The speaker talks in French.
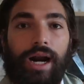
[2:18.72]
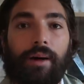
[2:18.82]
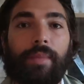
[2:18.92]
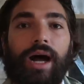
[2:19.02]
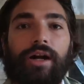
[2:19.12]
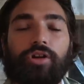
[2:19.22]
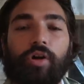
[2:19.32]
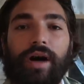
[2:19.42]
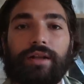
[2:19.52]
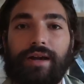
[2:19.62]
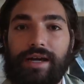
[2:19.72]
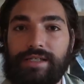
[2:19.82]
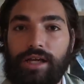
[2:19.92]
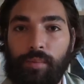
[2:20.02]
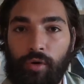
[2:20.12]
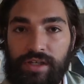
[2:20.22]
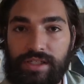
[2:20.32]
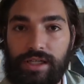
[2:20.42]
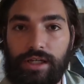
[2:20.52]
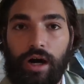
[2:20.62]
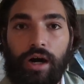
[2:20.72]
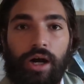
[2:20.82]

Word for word: Là-bas, il demande l'asile politique.